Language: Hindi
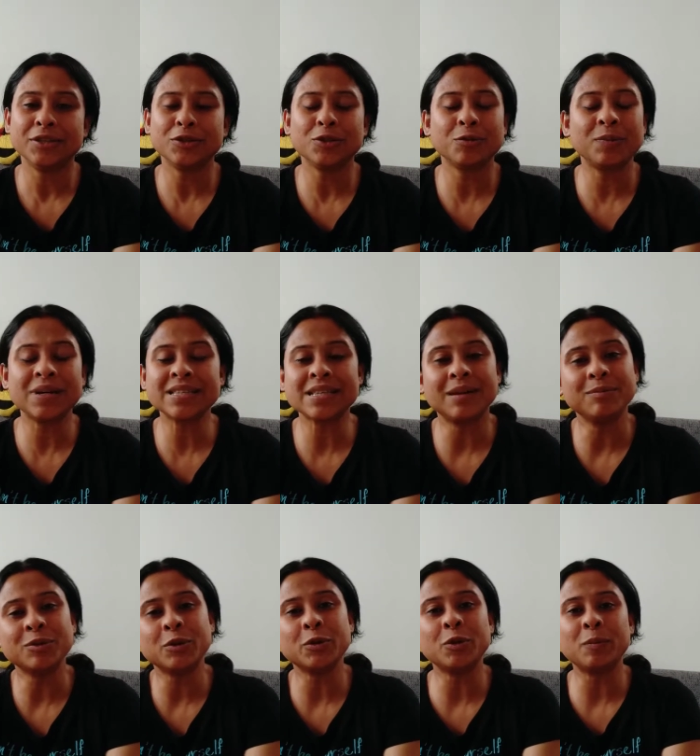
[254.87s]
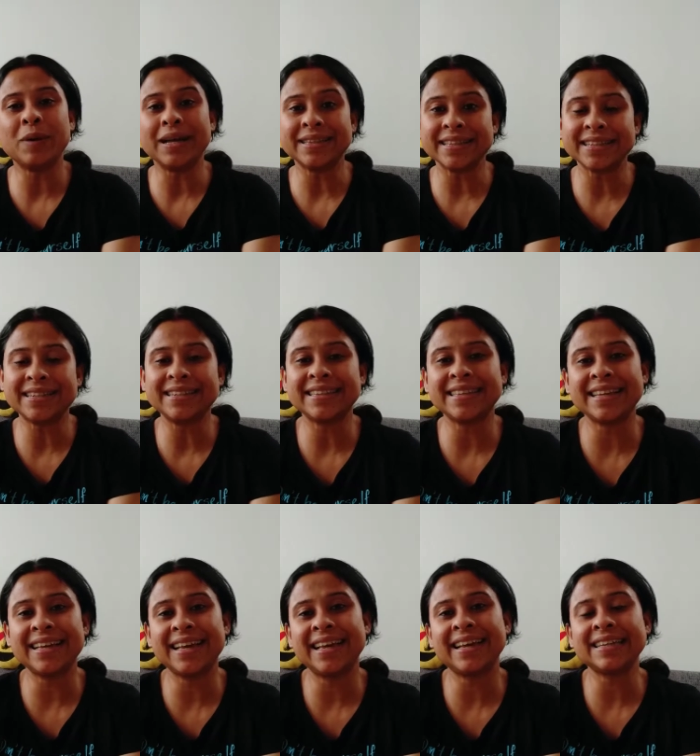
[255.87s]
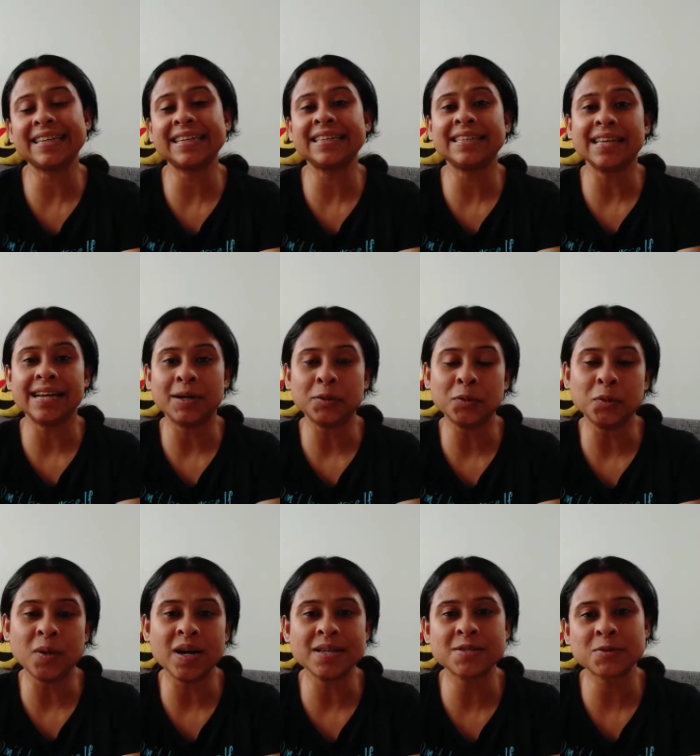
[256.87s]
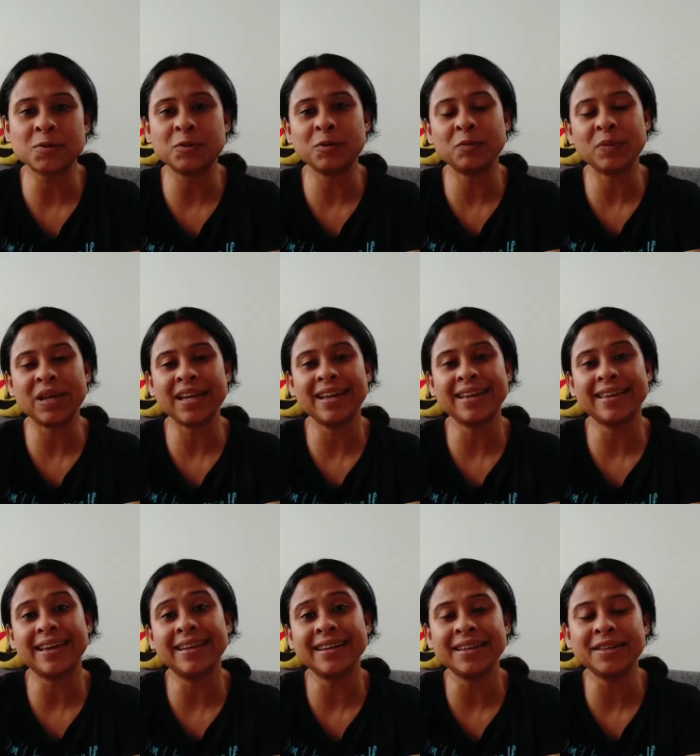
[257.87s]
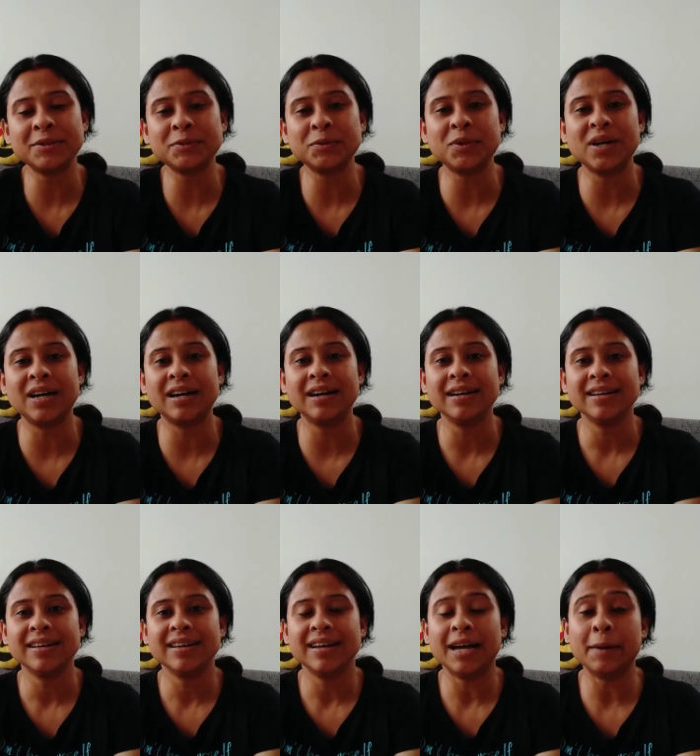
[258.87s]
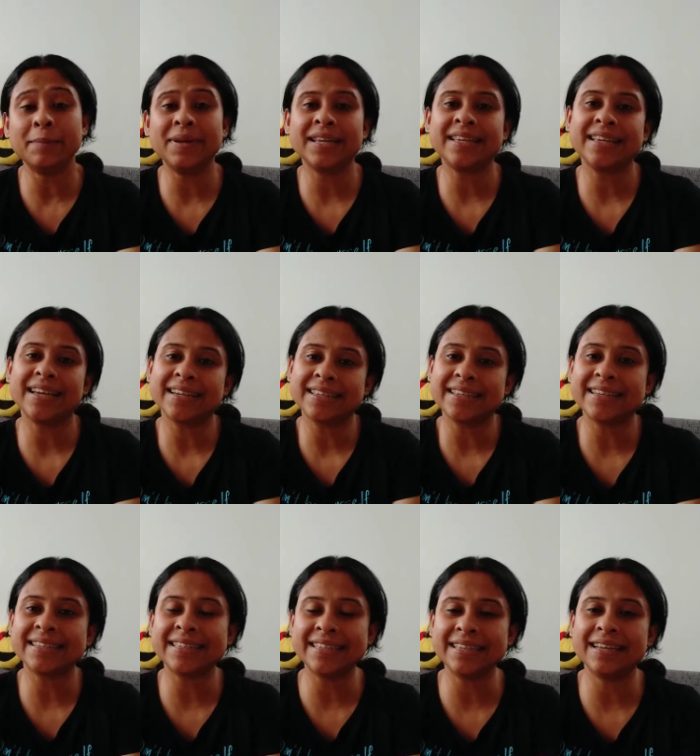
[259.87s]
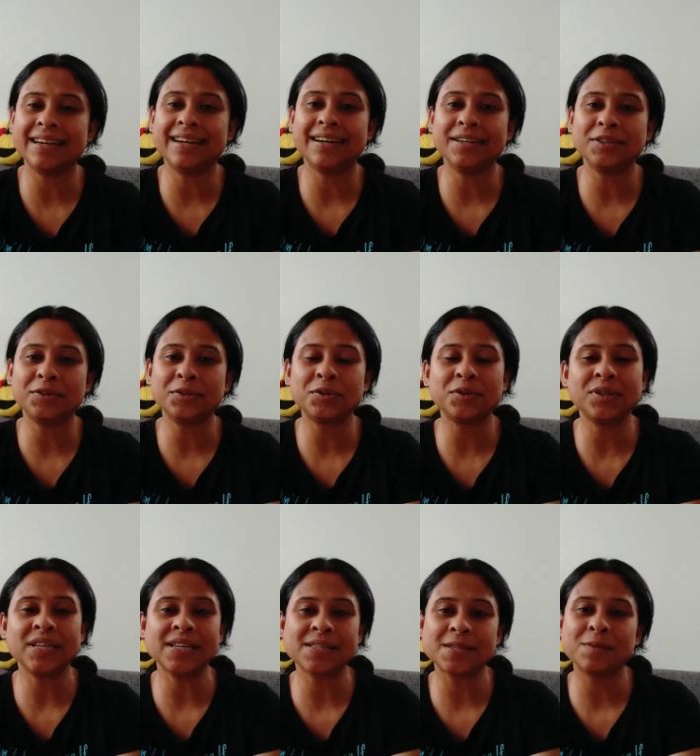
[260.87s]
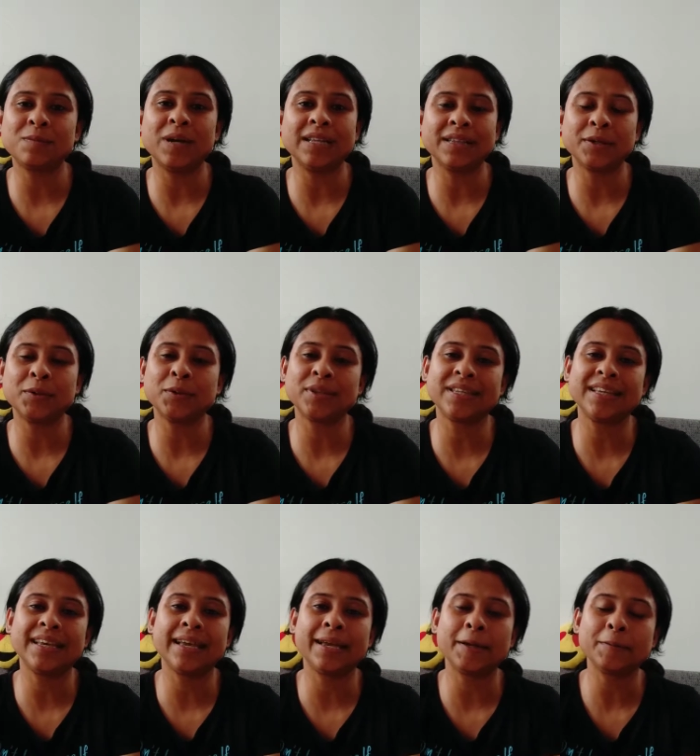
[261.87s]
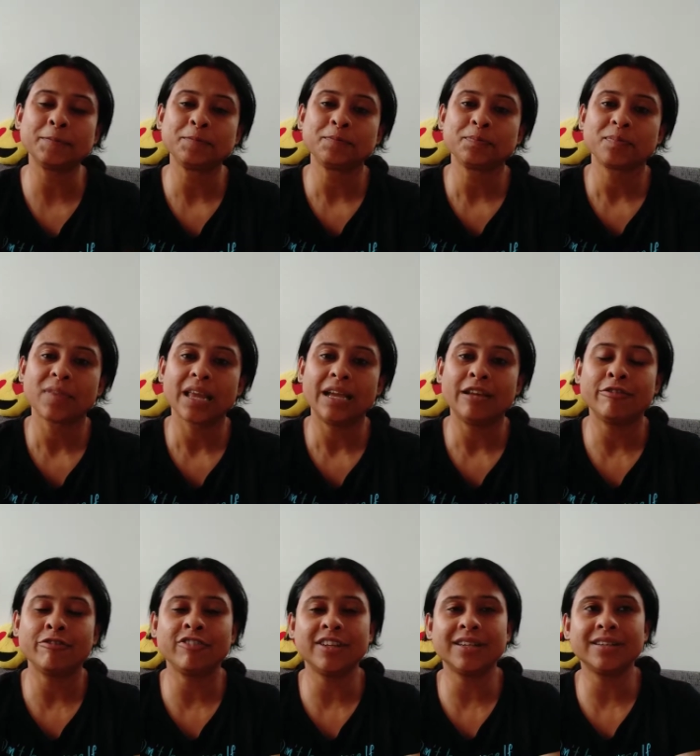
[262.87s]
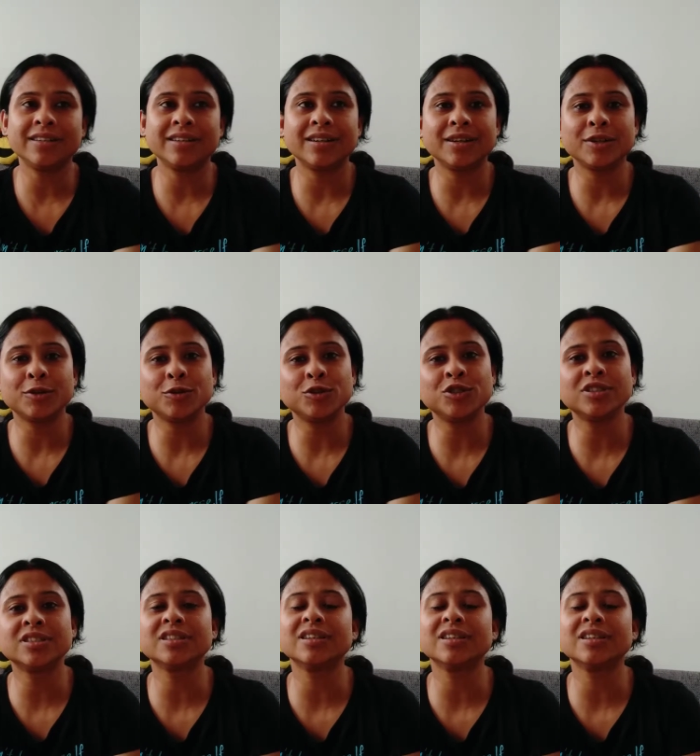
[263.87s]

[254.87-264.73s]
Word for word: तो बस हम दोनों बातें करते हैं कि क्या हुआ स्कूल में क्या नहीं हुआ आपने क्या क्या किया तो ये सब बातें होती है फिर कुछ